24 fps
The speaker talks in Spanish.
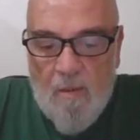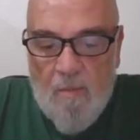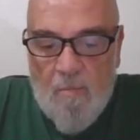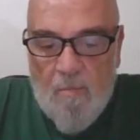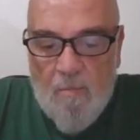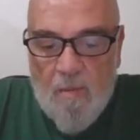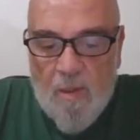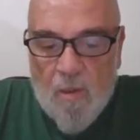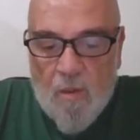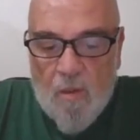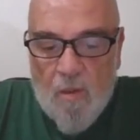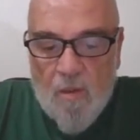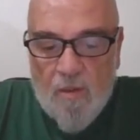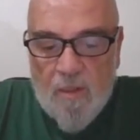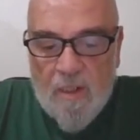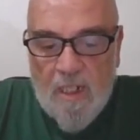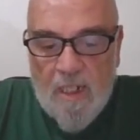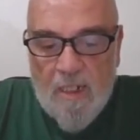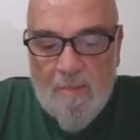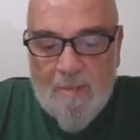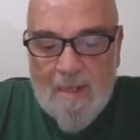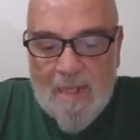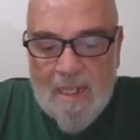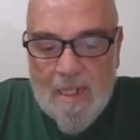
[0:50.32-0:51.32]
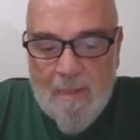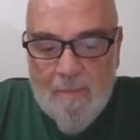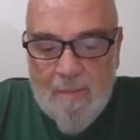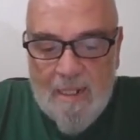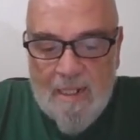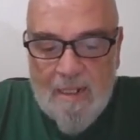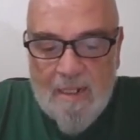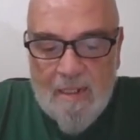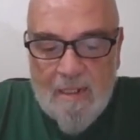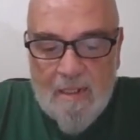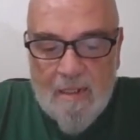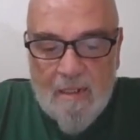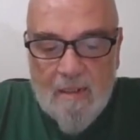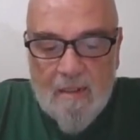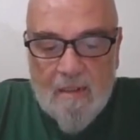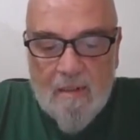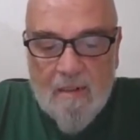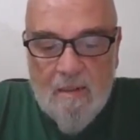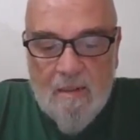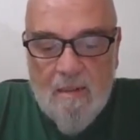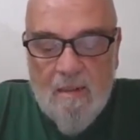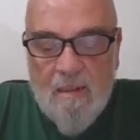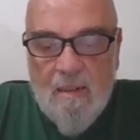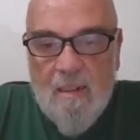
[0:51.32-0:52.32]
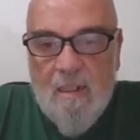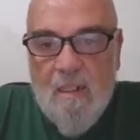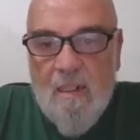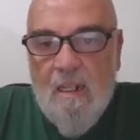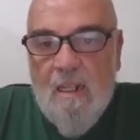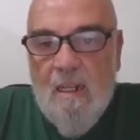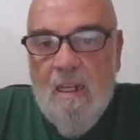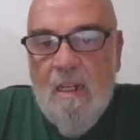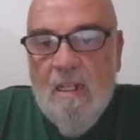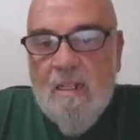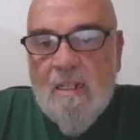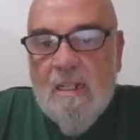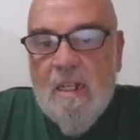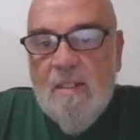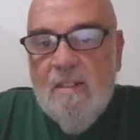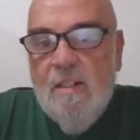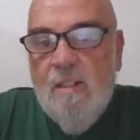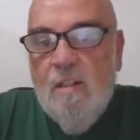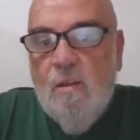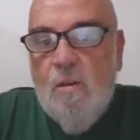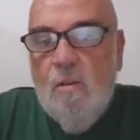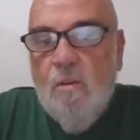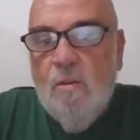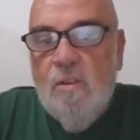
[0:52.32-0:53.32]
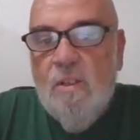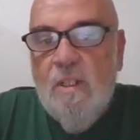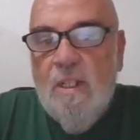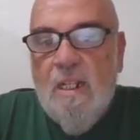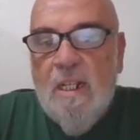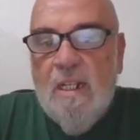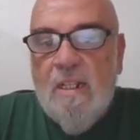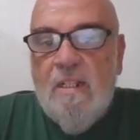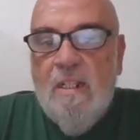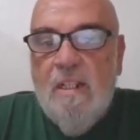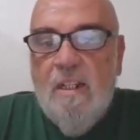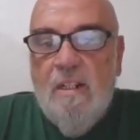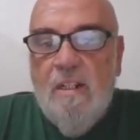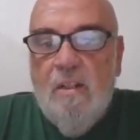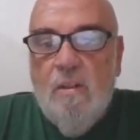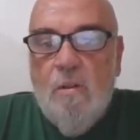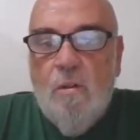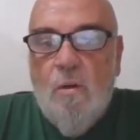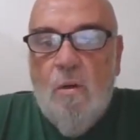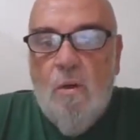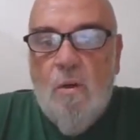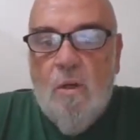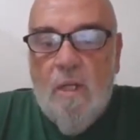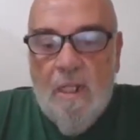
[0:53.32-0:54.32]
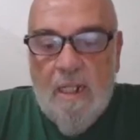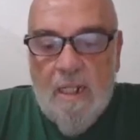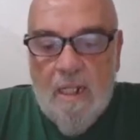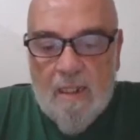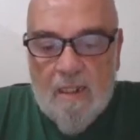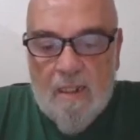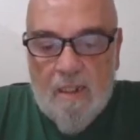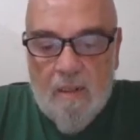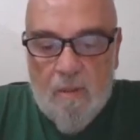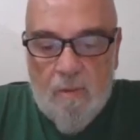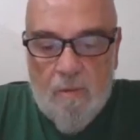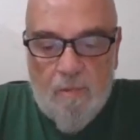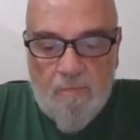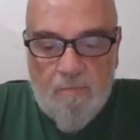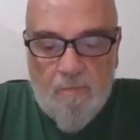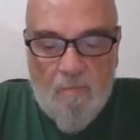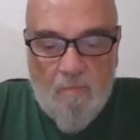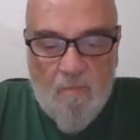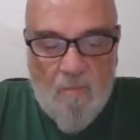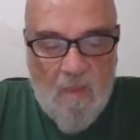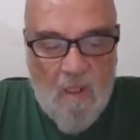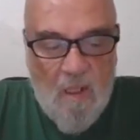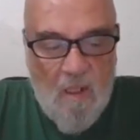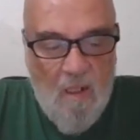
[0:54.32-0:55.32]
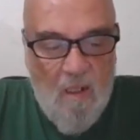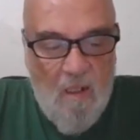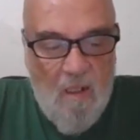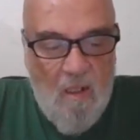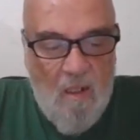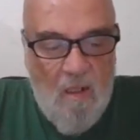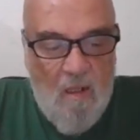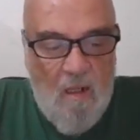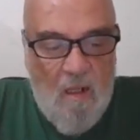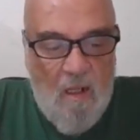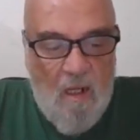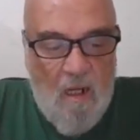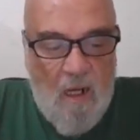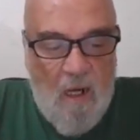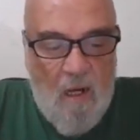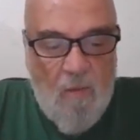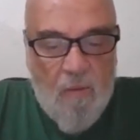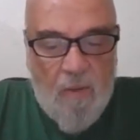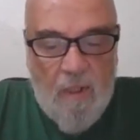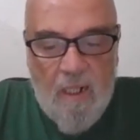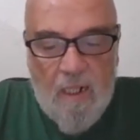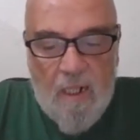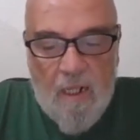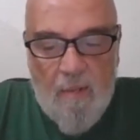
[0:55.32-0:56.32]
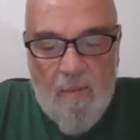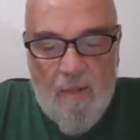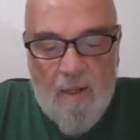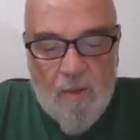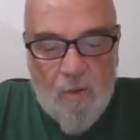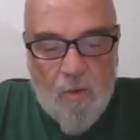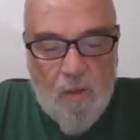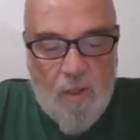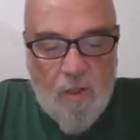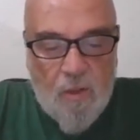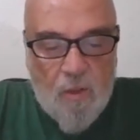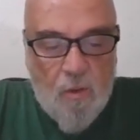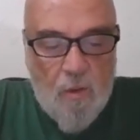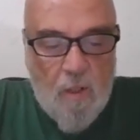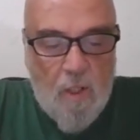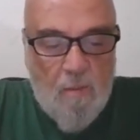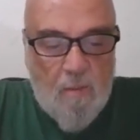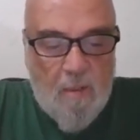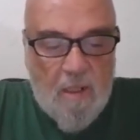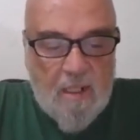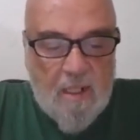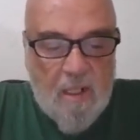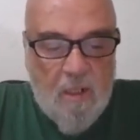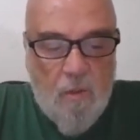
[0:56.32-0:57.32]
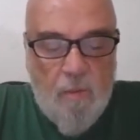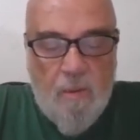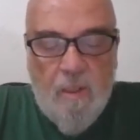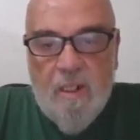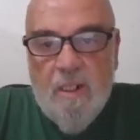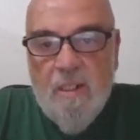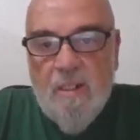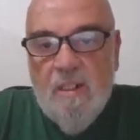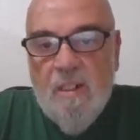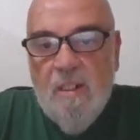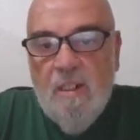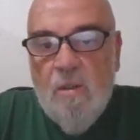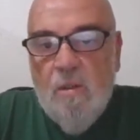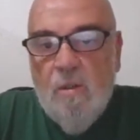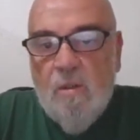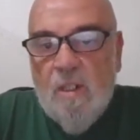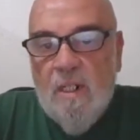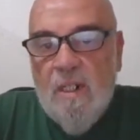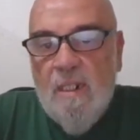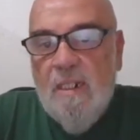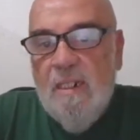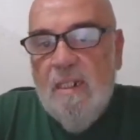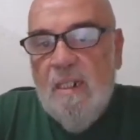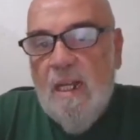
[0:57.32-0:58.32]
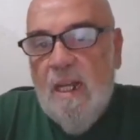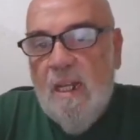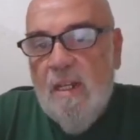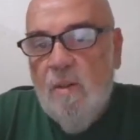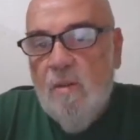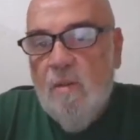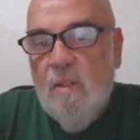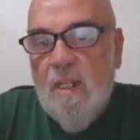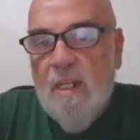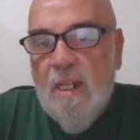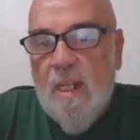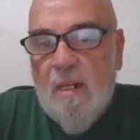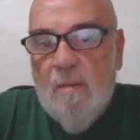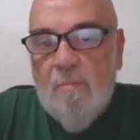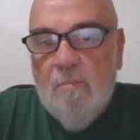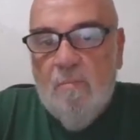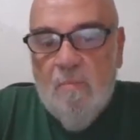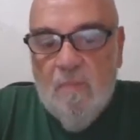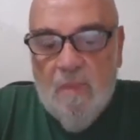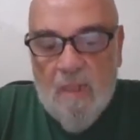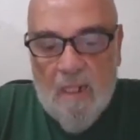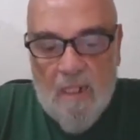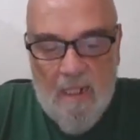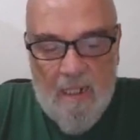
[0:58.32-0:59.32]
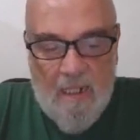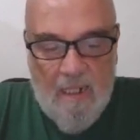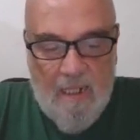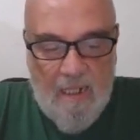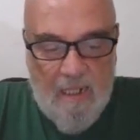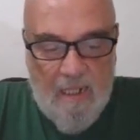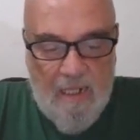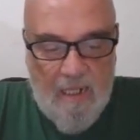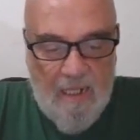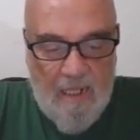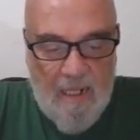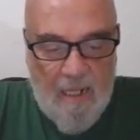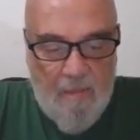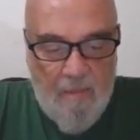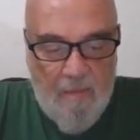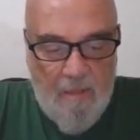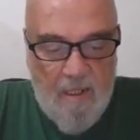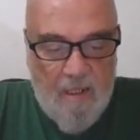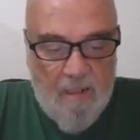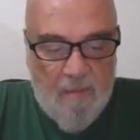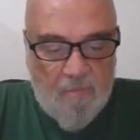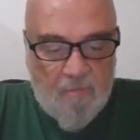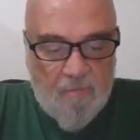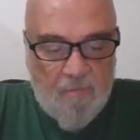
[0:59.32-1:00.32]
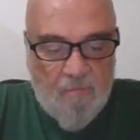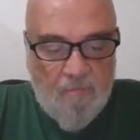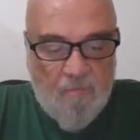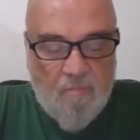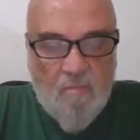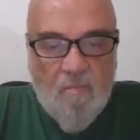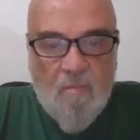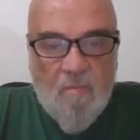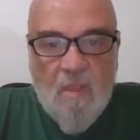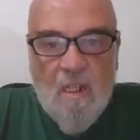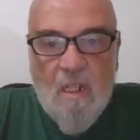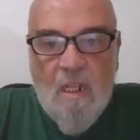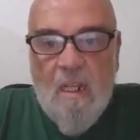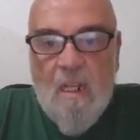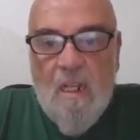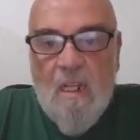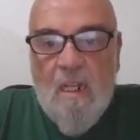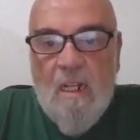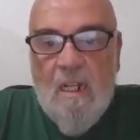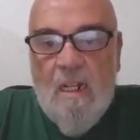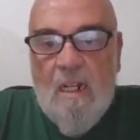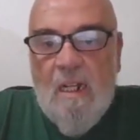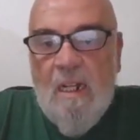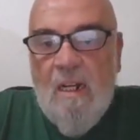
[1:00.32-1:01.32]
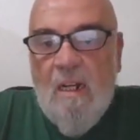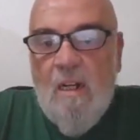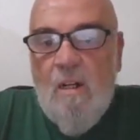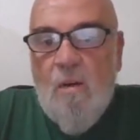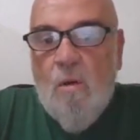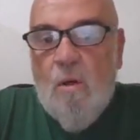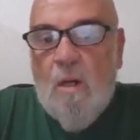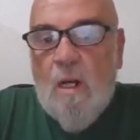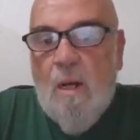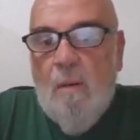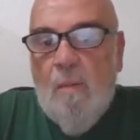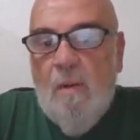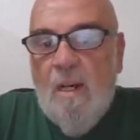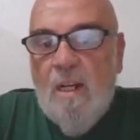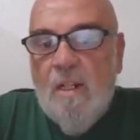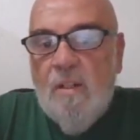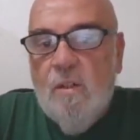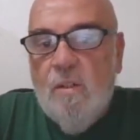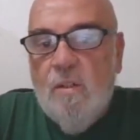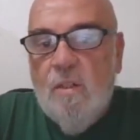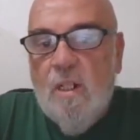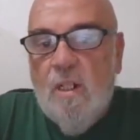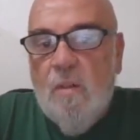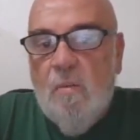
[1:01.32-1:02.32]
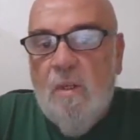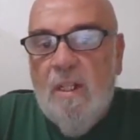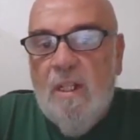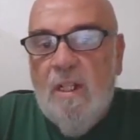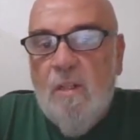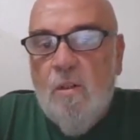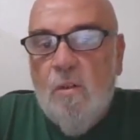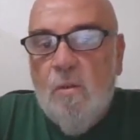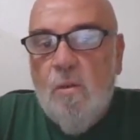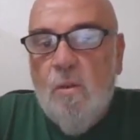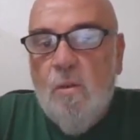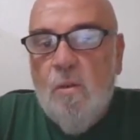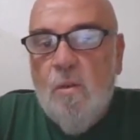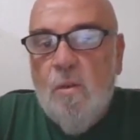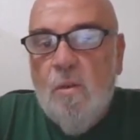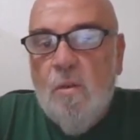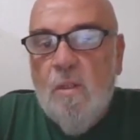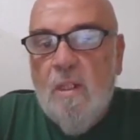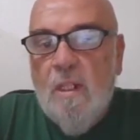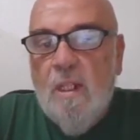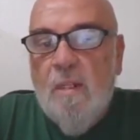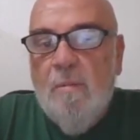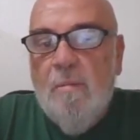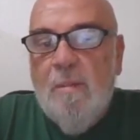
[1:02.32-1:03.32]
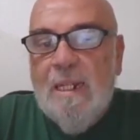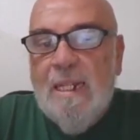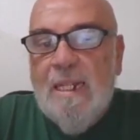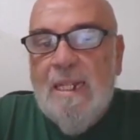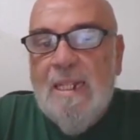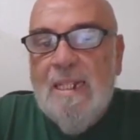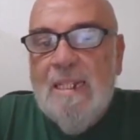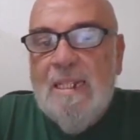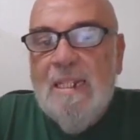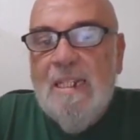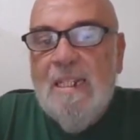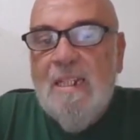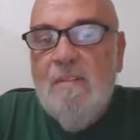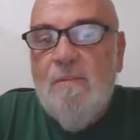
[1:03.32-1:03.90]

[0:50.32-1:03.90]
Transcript: Pero cuando tiene más de 20, ya se le considera señor o geriátrico. Aunque hay caballo que sobrepasa los 25, 30 años de edad en la vida. Los caballos, al igual que nosotros, envejecen de